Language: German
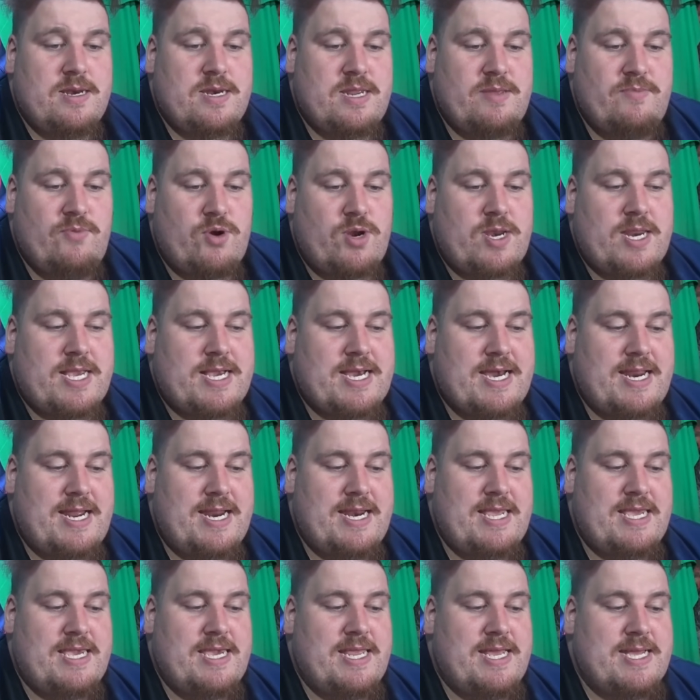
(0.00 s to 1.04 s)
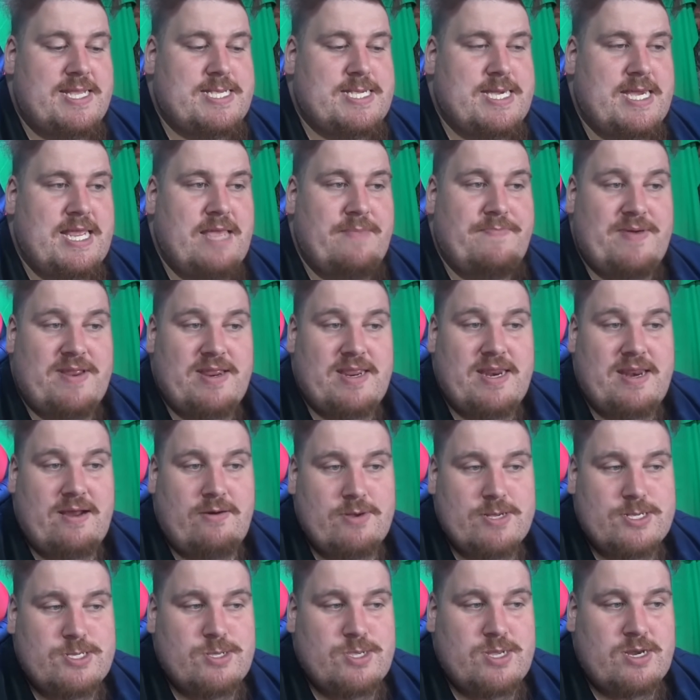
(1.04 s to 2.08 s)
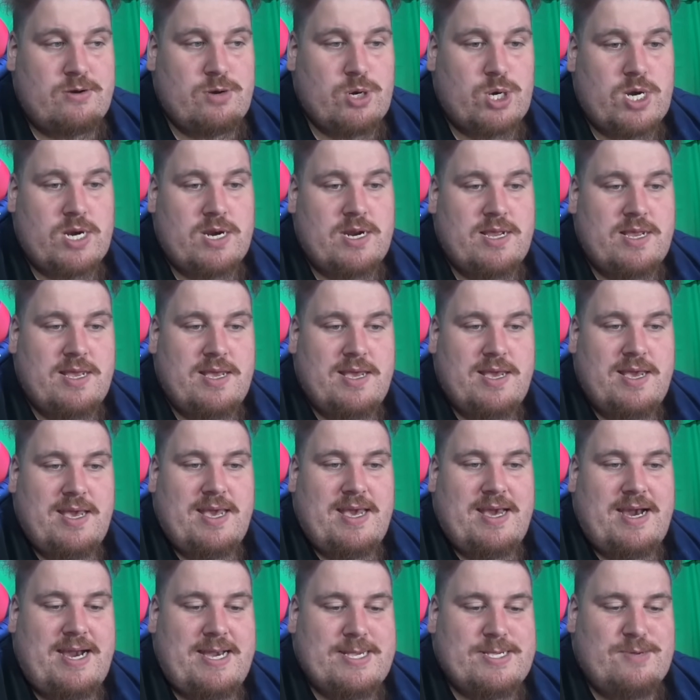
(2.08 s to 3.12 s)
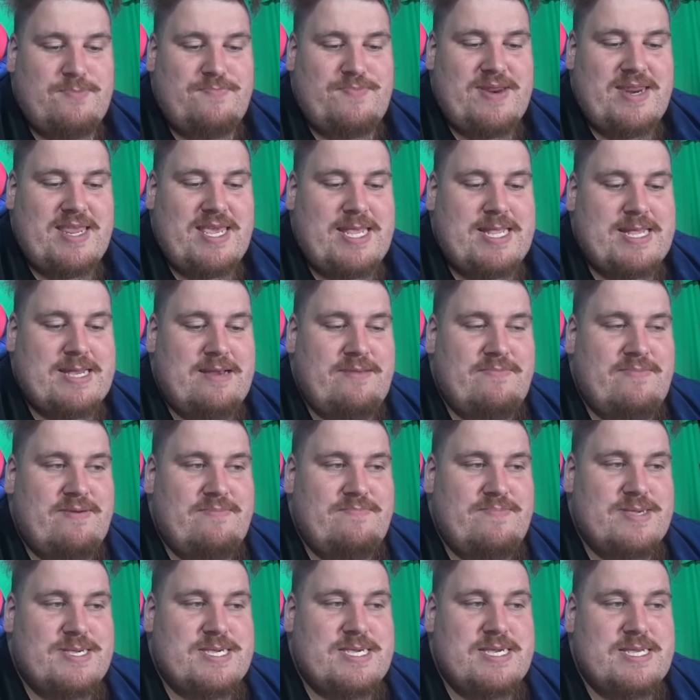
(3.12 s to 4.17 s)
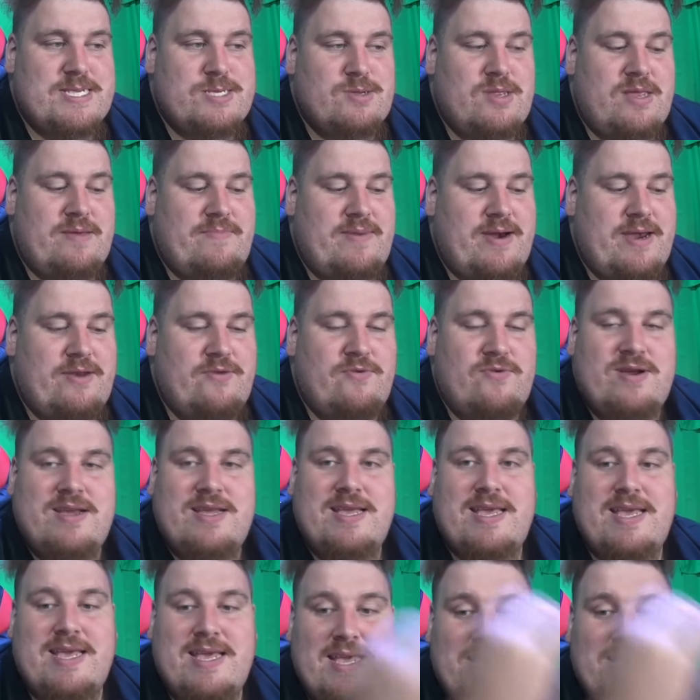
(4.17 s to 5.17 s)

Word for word: die Möglichkeit hatte, jederzeit halt Batterien auszutauschen. Also bin ich da immer ein bisschen so der Meinung,